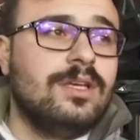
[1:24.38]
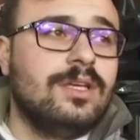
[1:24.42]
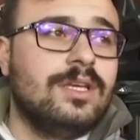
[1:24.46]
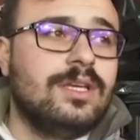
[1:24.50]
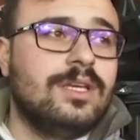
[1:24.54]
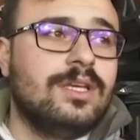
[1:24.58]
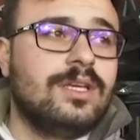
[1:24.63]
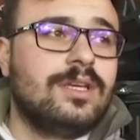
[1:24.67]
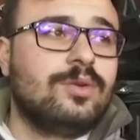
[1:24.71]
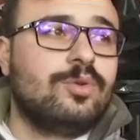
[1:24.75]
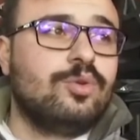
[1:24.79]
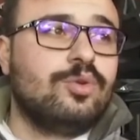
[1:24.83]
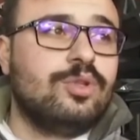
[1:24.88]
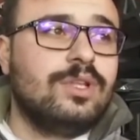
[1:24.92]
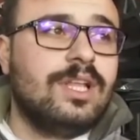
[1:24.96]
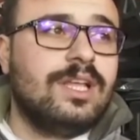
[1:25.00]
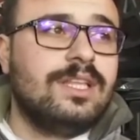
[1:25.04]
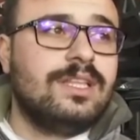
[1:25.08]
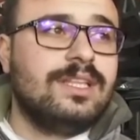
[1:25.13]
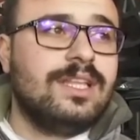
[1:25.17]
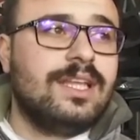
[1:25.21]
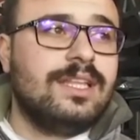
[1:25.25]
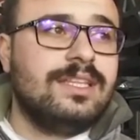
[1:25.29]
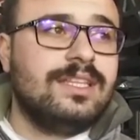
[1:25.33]
e,
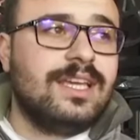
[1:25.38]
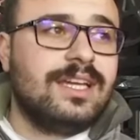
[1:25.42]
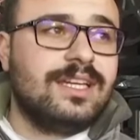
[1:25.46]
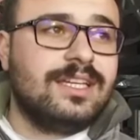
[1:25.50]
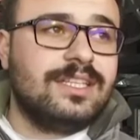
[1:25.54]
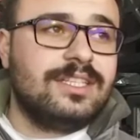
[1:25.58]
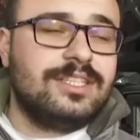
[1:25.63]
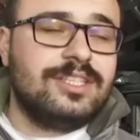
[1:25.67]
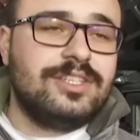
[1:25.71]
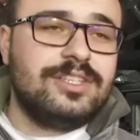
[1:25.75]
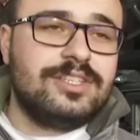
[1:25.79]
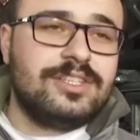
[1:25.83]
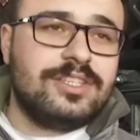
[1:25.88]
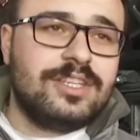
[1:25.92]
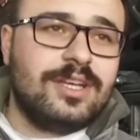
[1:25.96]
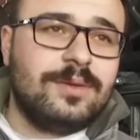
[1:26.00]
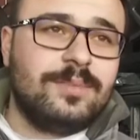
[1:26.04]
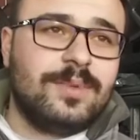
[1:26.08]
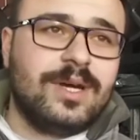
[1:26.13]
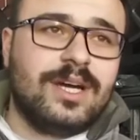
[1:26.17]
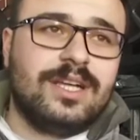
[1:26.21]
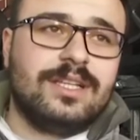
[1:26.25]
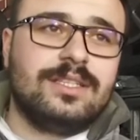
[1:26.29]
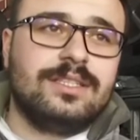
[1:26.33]
kullanılan yakıt
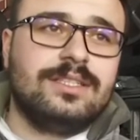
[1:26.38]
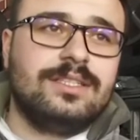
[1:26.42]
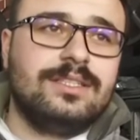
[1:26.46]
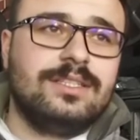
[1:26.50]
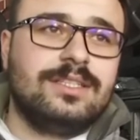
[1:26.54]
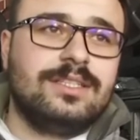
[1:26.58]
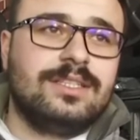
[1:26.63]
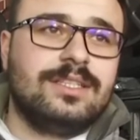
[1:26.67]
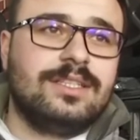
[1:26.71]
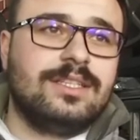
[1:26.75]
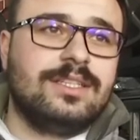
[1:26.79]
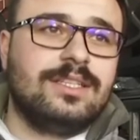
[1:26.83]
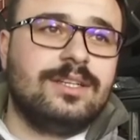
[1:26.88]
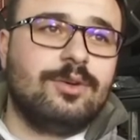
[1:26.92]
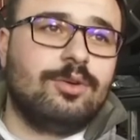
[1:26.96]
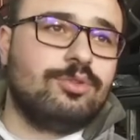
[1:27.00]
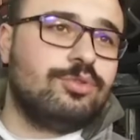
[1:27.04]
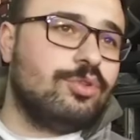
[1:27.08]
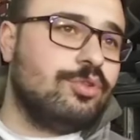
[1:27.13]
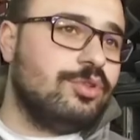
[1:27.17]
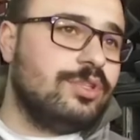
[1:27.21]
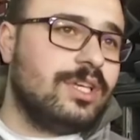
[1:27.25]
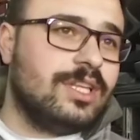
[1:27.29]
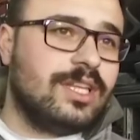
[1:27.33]
cinsine bağlı, e,
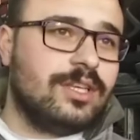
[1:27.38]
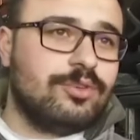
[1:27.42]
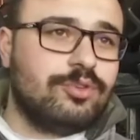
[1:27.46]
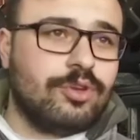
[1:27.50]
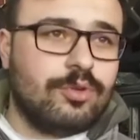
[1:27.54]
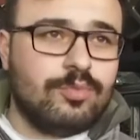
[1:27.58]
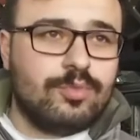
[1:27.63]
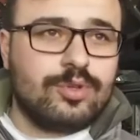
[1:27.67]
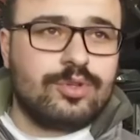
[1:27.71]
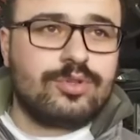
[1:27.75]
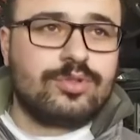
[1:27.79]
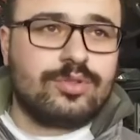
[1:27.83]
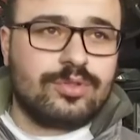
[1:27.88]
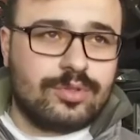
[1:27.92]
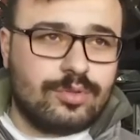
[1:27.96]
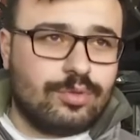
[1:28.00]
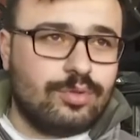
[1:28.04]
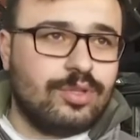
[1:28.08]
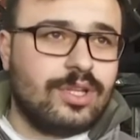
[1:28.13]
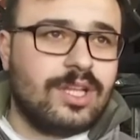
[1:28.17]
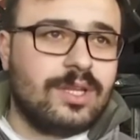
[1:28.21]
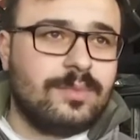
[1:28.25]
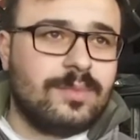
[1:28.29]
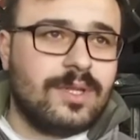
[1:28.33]
odun ya da kömür
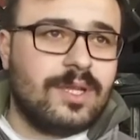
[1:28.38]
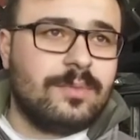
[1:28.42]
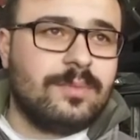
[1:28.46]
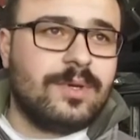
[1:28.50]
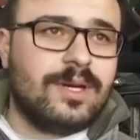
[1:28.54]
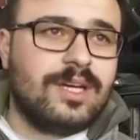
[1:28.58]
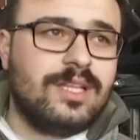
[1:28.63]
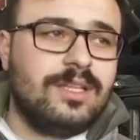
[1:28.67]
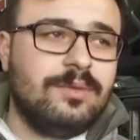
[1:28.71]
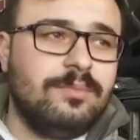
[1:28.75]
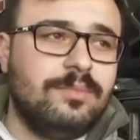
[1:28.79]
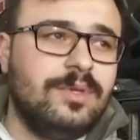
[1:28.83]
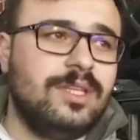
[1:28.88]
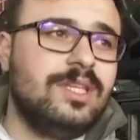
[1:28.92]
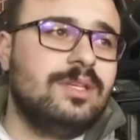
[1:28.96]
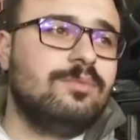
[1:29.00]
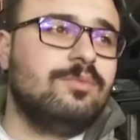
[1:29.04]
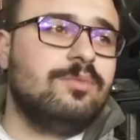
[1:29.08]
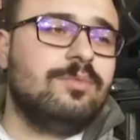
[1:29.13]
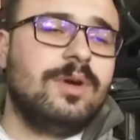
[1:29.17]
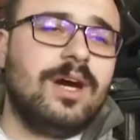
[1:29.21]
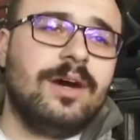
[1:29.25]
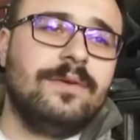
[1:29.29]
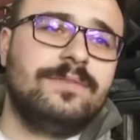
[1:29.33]
kullanımına bağlı
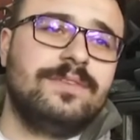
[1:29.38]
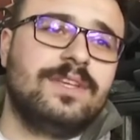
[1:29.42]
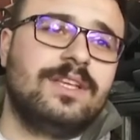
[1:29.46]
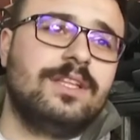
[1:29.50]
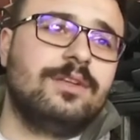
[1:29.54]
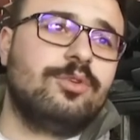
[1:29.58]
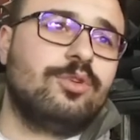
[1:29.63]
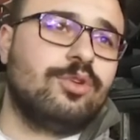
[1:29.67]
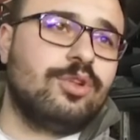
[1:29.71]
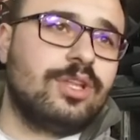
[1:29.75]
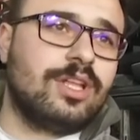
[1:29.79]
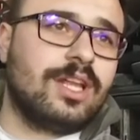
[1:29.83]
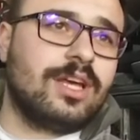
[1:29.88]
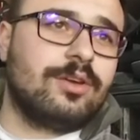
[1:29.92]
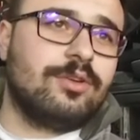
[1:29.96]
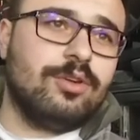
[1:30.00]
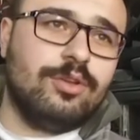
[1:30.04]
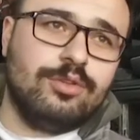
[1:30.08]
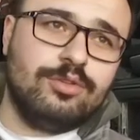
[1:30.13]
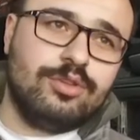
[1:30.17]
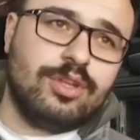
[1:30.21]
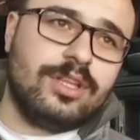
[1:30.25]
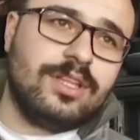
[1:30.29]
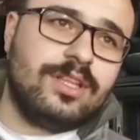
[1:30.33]
minimum haftalık olarak
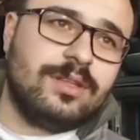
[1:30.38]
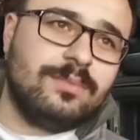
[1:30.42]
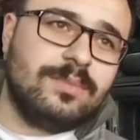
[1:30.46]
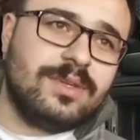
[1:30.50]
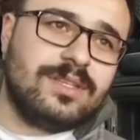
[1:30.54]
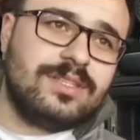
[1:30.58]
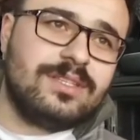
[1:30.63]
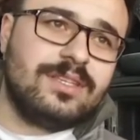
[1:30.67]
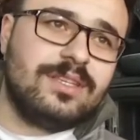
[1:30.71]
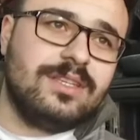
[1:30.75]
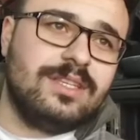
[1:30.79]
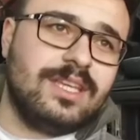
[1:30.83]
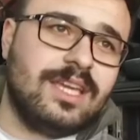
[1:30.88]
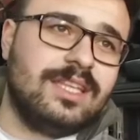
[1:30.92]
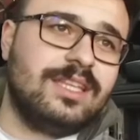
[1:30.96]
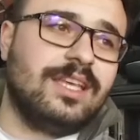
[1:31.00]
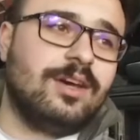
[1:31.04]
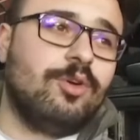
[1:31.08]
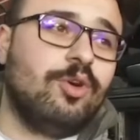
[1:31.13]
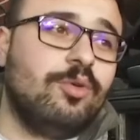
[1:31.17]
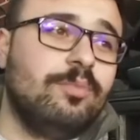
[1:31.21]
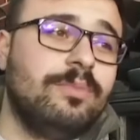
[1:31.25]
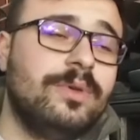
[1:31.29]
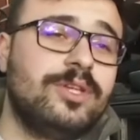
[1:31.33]
kontrol edilmesi ya
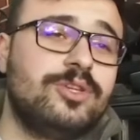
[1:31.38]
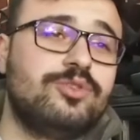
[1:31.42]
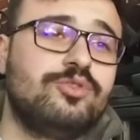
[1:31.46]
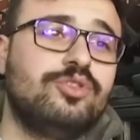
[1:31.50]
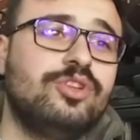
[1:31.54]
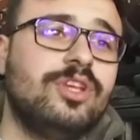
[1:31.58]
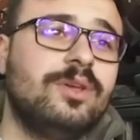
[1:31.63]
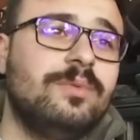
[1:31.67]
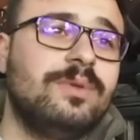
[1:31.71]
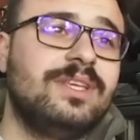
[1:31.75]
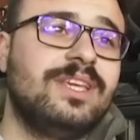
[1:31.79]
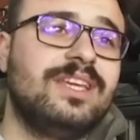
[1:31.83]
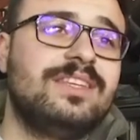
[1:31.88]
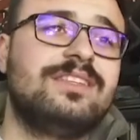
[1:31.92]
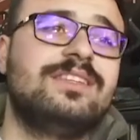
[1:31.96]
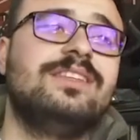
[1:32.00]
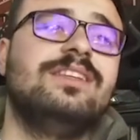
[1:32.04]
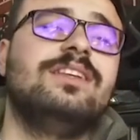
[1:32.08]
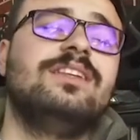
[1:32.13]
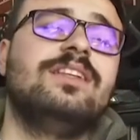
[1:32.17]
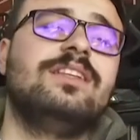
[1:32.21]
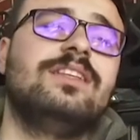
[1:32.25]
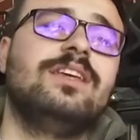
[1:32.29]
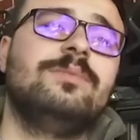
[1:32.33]
da 15 güne bir
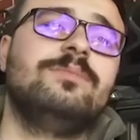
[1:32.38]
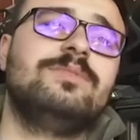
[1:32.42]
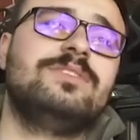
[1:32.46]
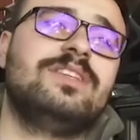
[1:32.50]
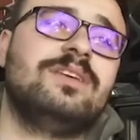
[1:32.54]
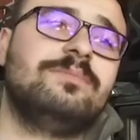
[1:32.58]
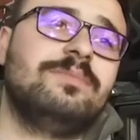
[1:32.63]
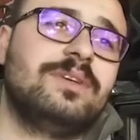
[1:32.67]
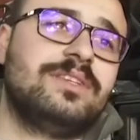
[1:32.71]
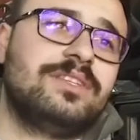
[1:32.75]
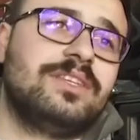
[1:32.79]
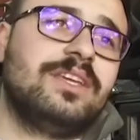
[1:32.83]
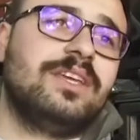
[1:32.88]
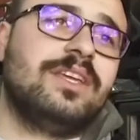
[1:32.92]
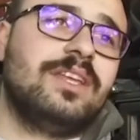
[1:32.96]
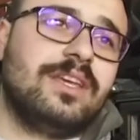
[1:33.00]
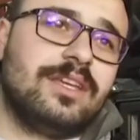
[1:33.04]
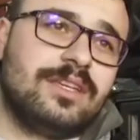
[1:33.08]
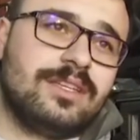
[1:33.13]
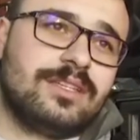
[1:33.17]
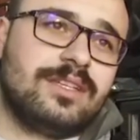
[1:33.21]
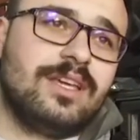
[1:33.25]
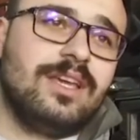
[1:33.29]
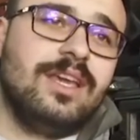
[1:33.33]
kesinlikle temizlenmesi
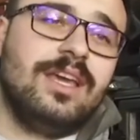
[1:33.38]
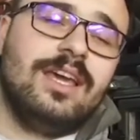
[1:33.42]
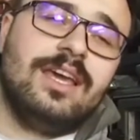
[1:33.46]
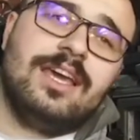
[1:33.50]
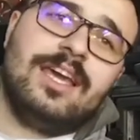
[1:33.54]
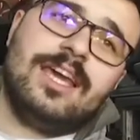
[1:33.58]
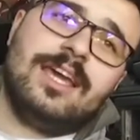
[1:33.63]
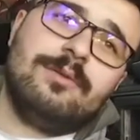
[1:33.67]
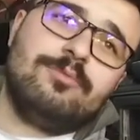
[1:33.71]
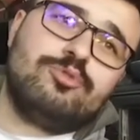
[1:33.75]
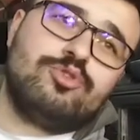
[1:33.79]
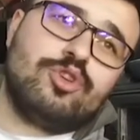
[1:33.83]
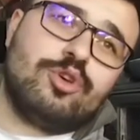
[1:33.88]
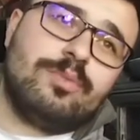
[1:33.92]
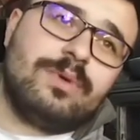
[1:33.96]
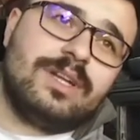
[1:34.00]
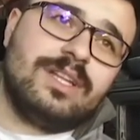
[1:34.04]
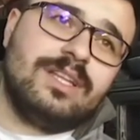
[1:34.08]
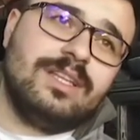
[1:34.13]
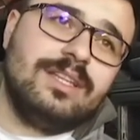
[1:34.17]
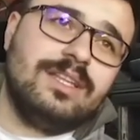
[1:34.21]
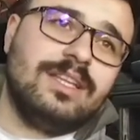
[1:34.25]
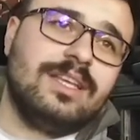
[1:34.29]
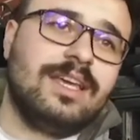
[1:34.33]
gerekir. Hem
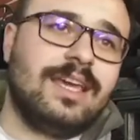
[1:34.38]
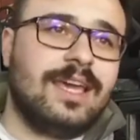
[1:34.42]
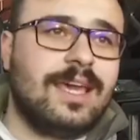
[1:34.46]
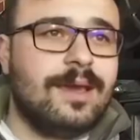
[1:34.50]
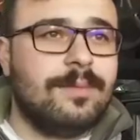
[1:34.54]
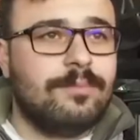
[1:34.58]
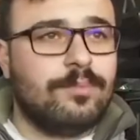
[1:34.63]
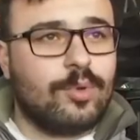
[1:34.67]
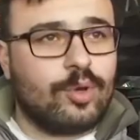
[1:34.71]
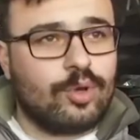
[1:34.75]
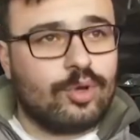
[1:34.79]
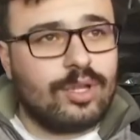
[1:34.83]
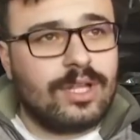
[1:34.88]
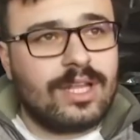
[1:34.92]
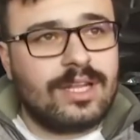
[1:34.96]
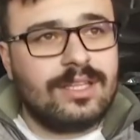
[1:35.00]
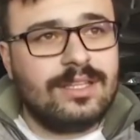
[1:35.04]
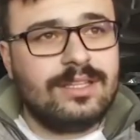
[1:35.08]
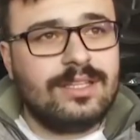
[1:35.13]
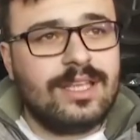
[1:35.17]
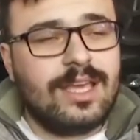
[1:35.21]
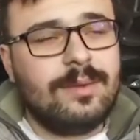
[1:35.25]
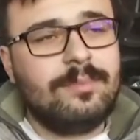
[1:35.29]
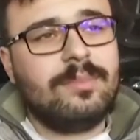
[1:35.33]
sobanın hem
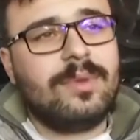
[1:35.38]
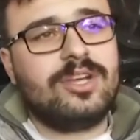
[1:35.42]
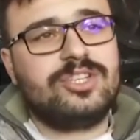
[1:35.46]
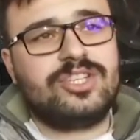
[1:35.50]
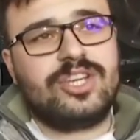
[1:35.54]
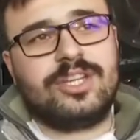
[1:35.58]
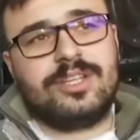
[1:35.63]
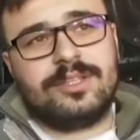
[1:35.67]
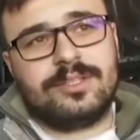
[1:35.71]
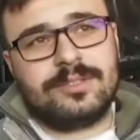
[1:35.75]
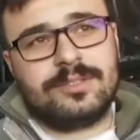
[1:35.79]
boruların hem bacanın.